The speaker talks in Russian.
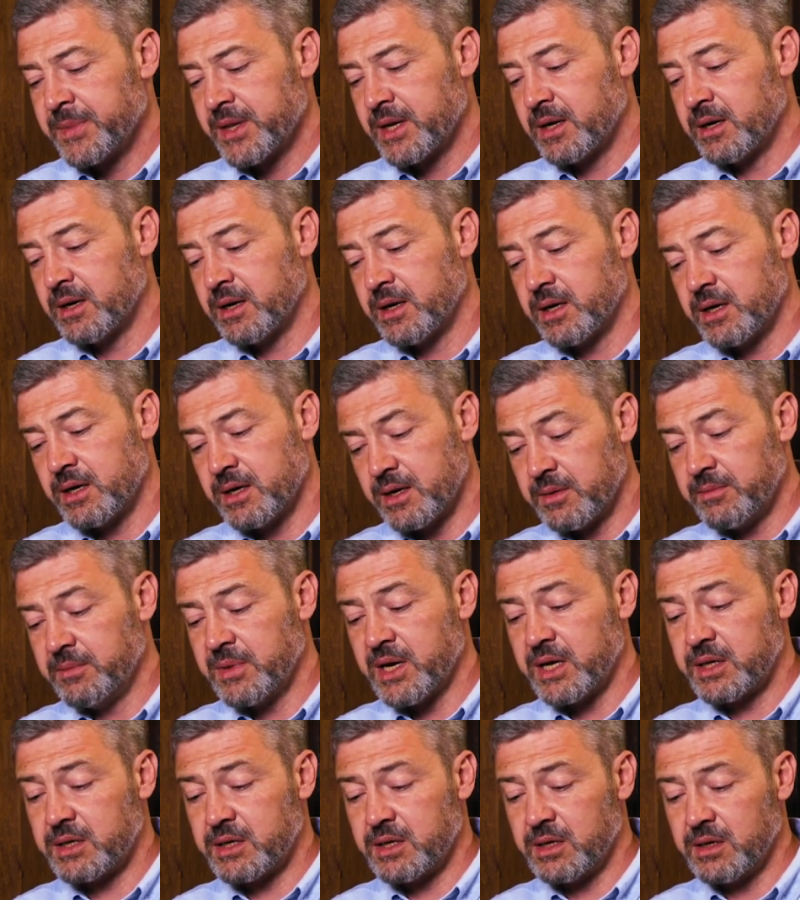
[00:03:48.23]
э,
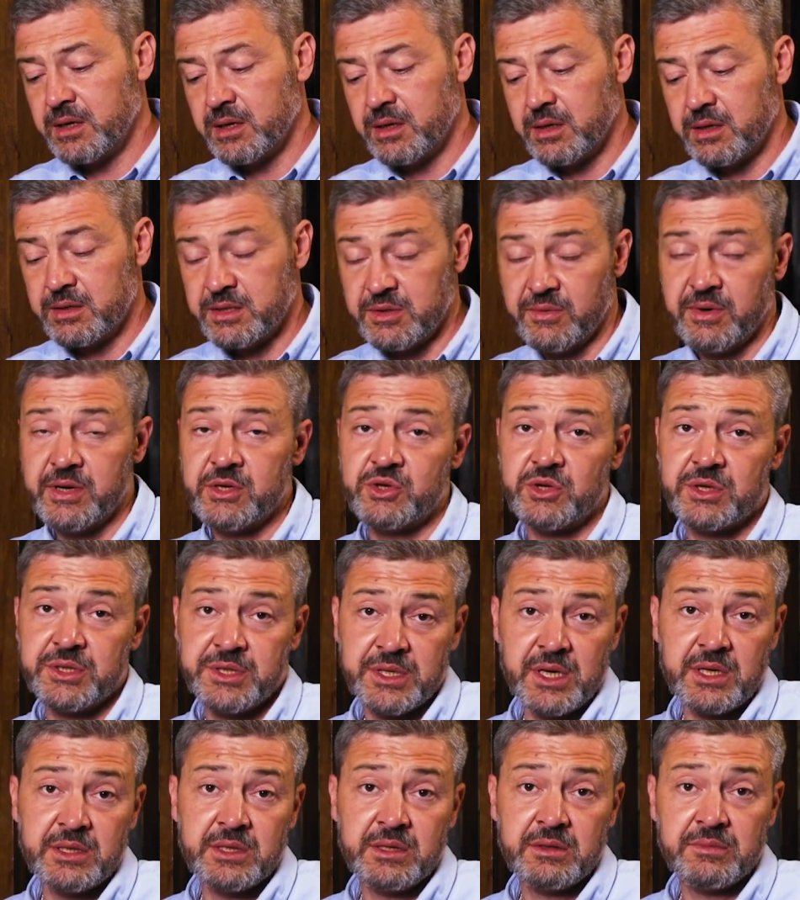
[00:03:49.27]
мягкий диванчик
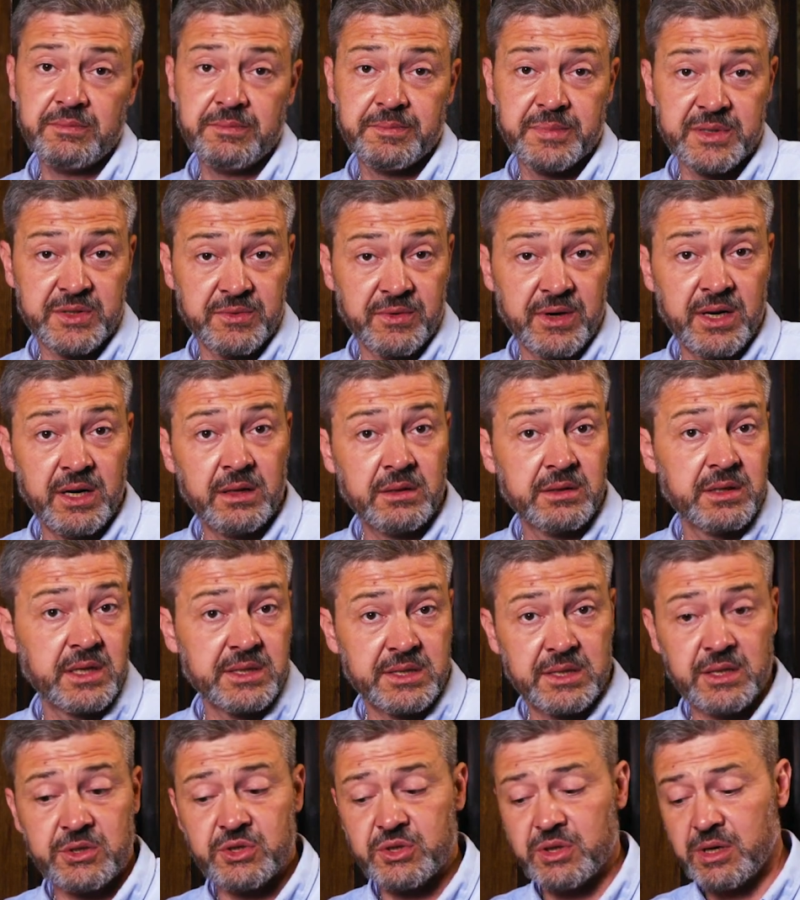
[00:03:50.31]
сзади позволял
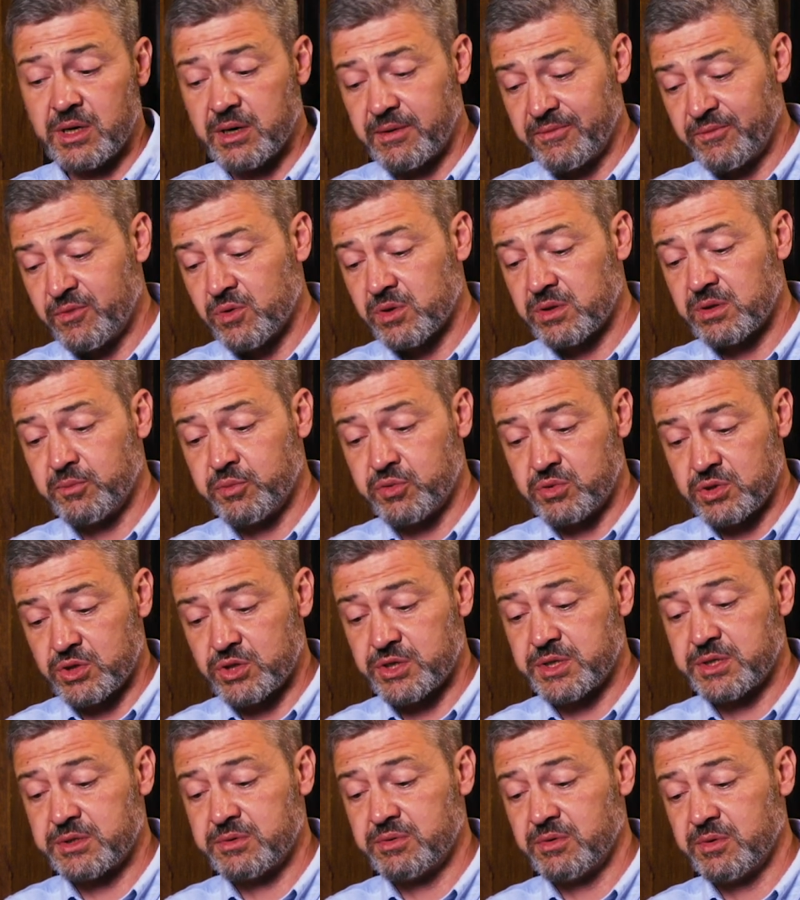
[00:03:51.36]
достаточно комфортно
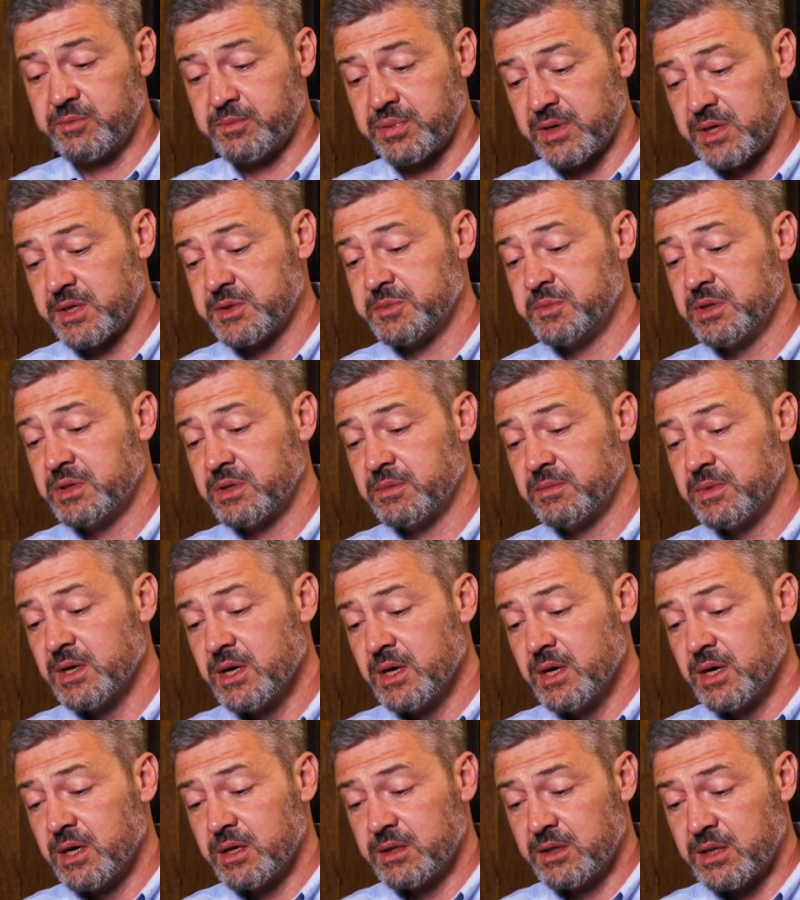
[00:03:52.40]
путешествовать по разбитым
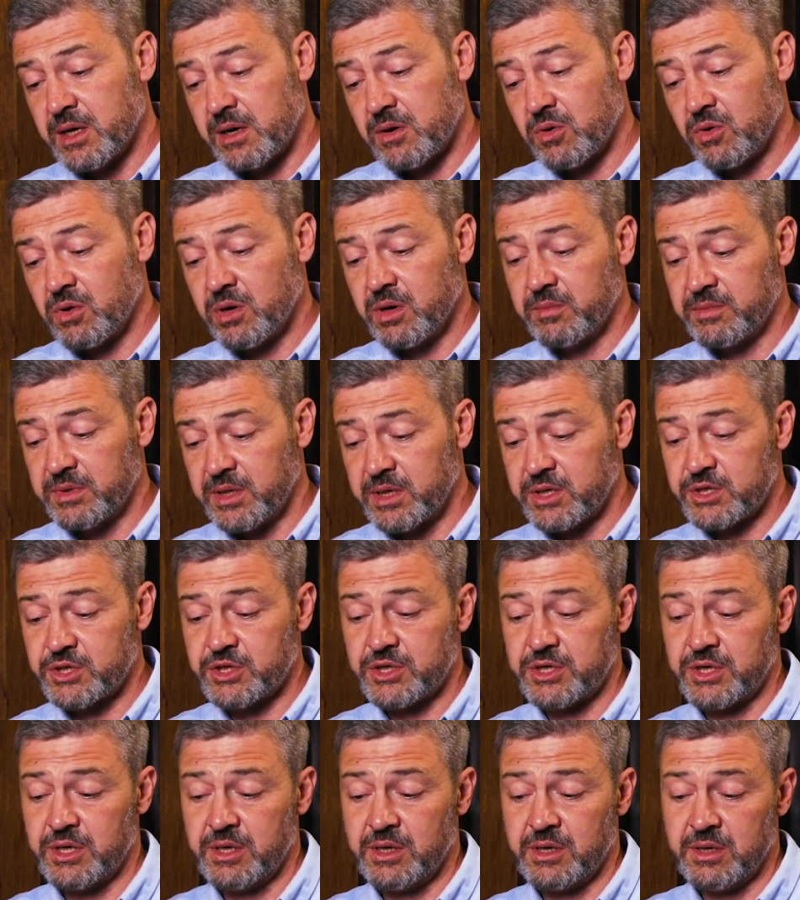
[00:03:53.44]
дорогам
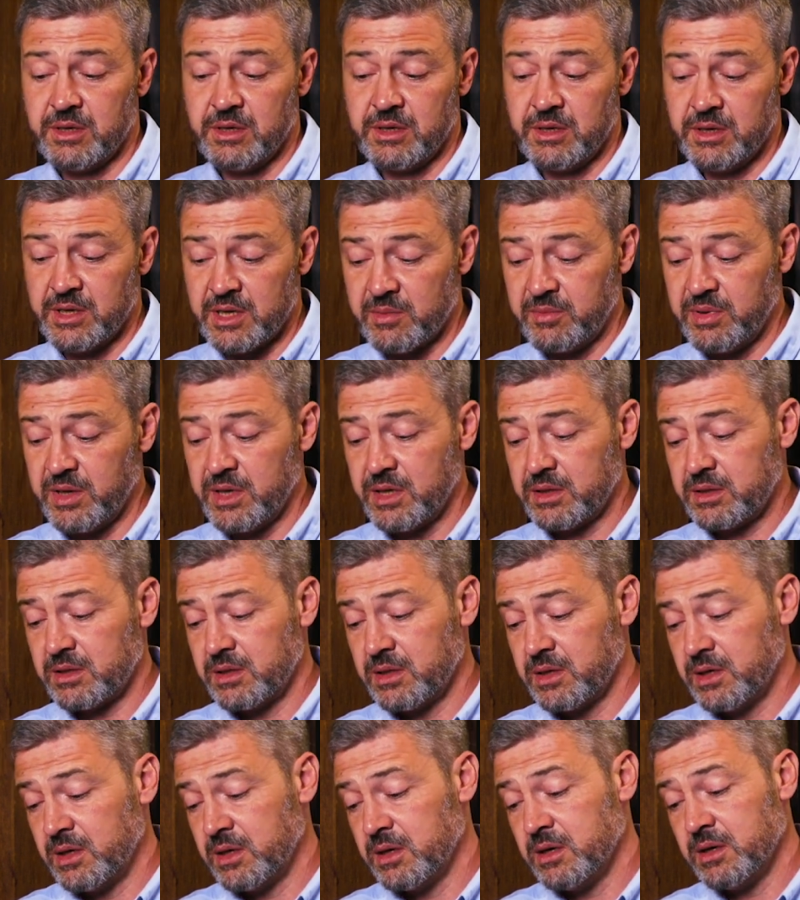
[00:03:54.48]
нашей
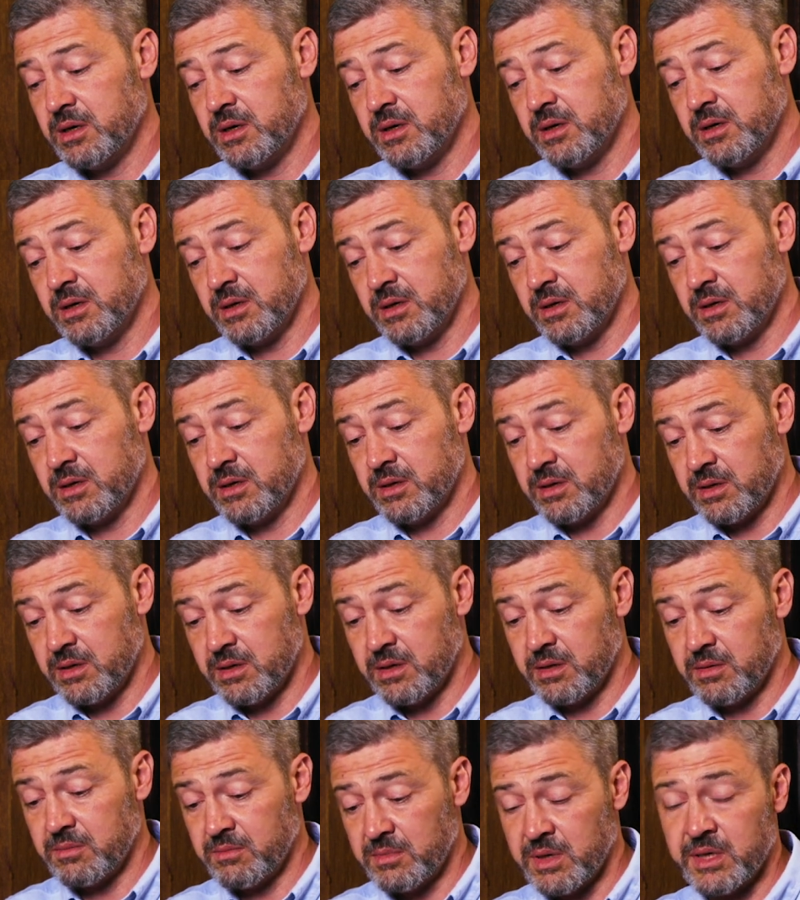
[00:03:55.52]
необъятной
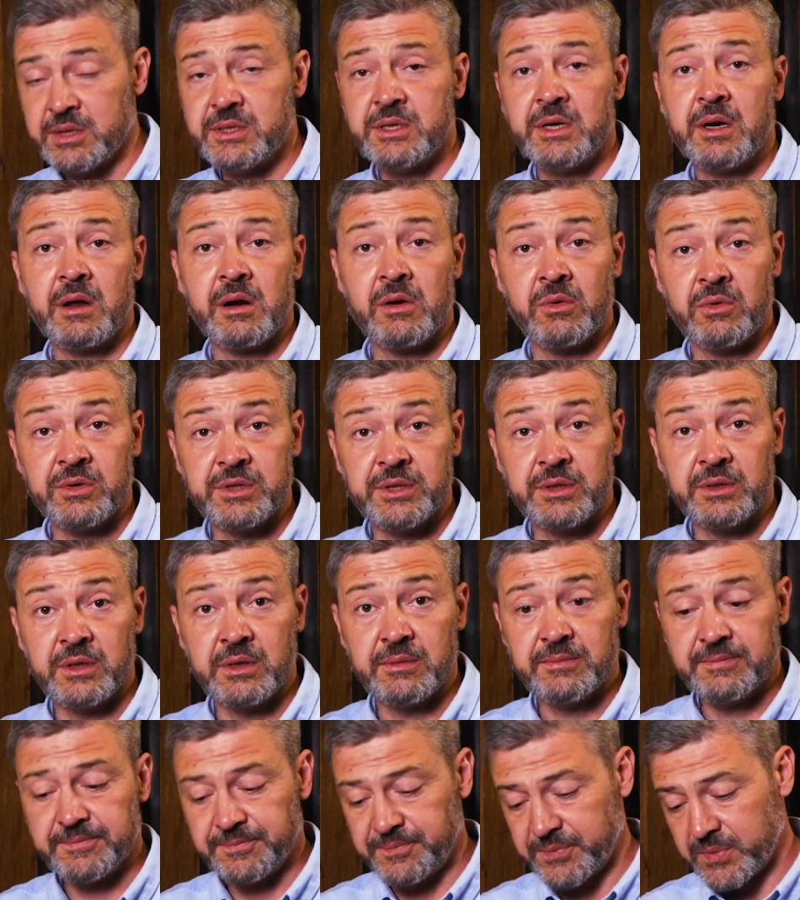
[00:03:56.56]
э, матери Родины.